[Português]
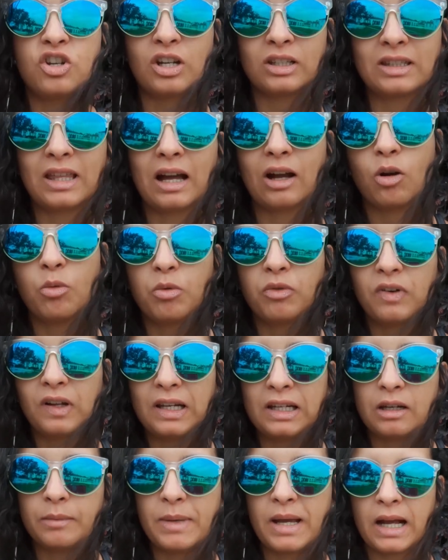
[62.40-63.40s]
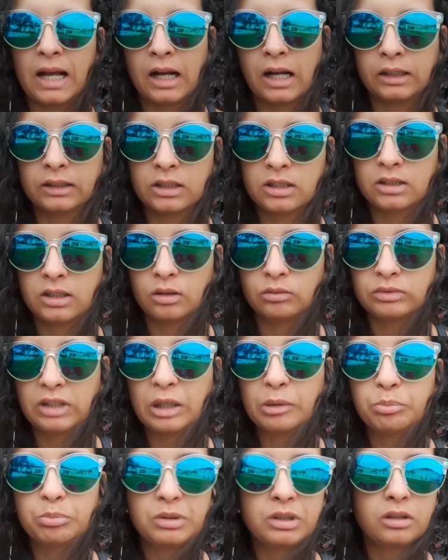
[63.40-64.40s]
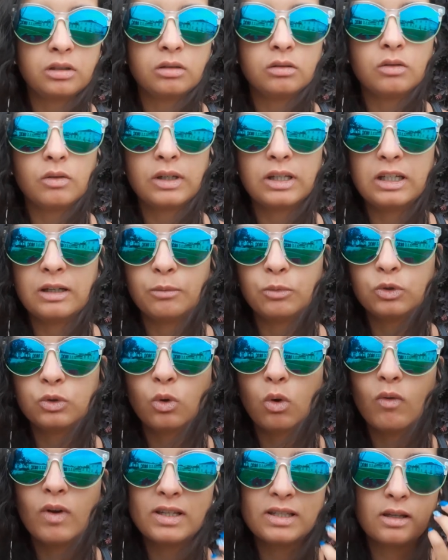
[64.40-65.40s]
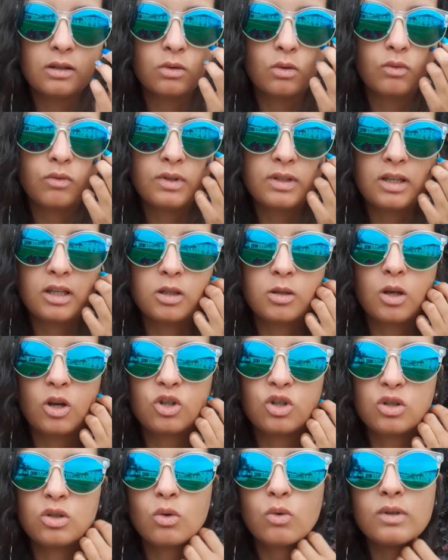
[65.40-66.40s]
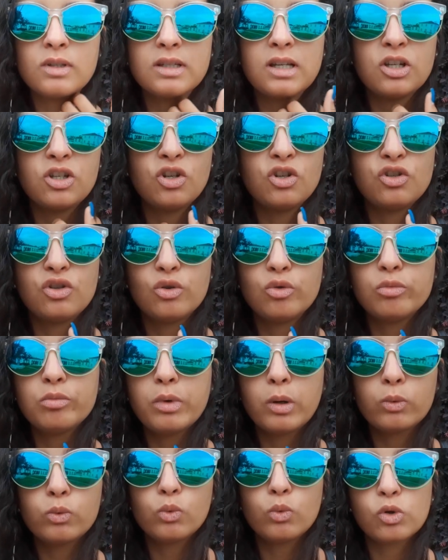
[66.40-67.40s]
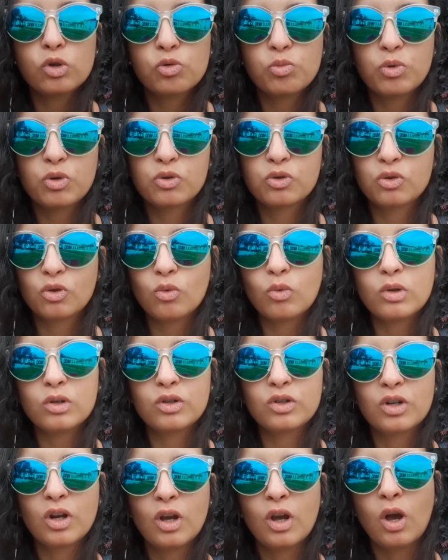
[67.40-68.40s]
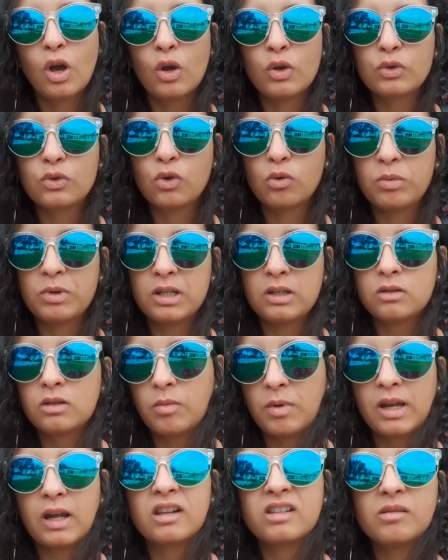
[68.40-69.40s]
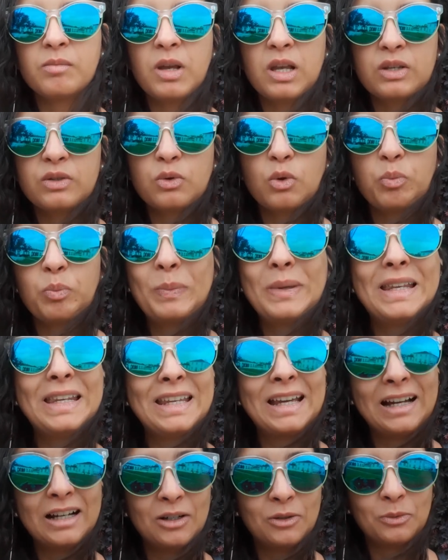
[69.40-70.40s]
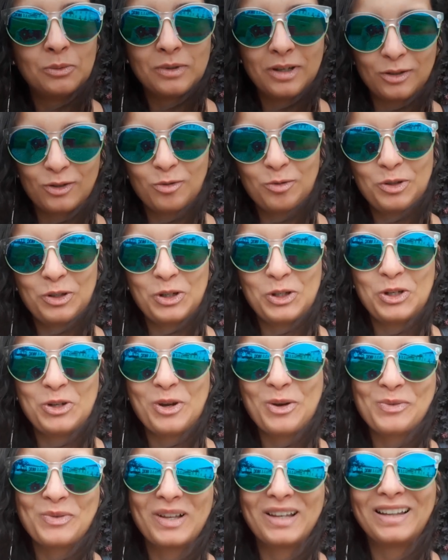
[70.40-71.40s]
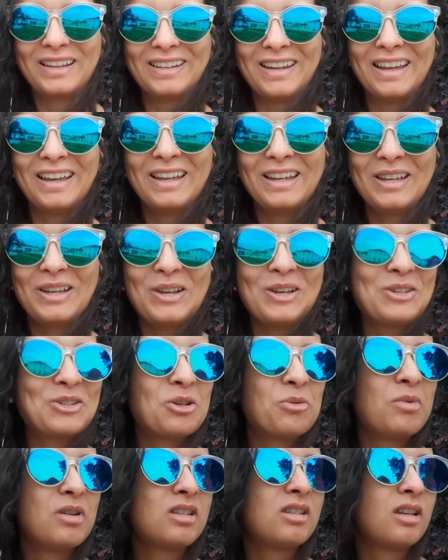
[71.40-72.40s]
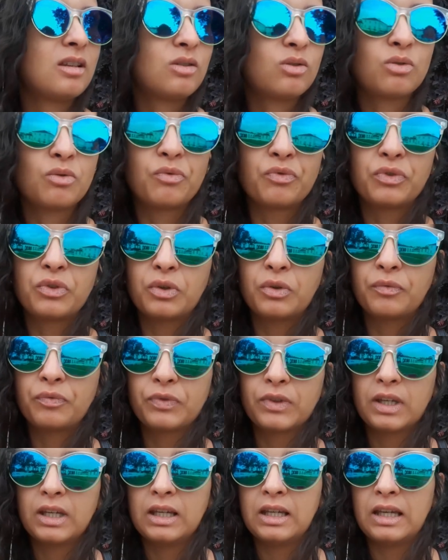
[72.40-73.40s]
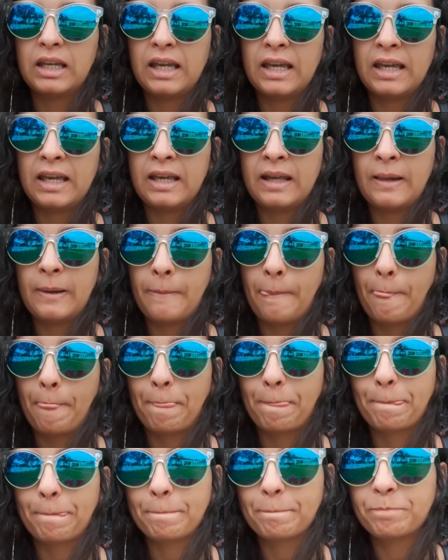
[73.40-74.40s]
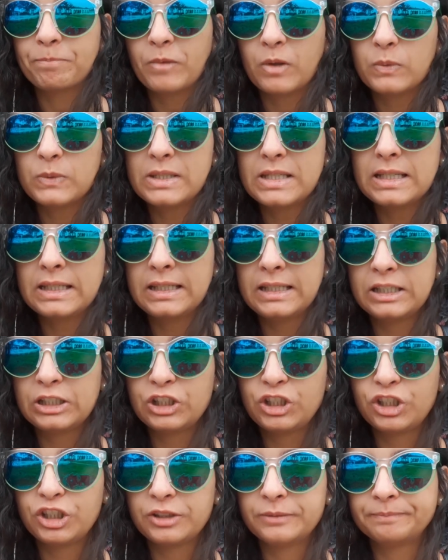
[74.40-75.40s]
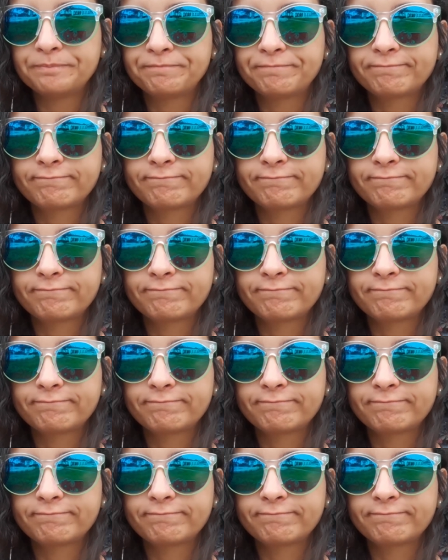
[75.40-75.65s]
já tá, como eu falei, na minha garganta já tem um tempinho. Eu queria muito conversar isso com vocês, porque eu acho que se eu conseguir atingir uma ou duas pessoas sobre isso, também quero saber a sua opinião sobre isso que a gente vai falar, né? Sobre esse assunto. É o seguinte,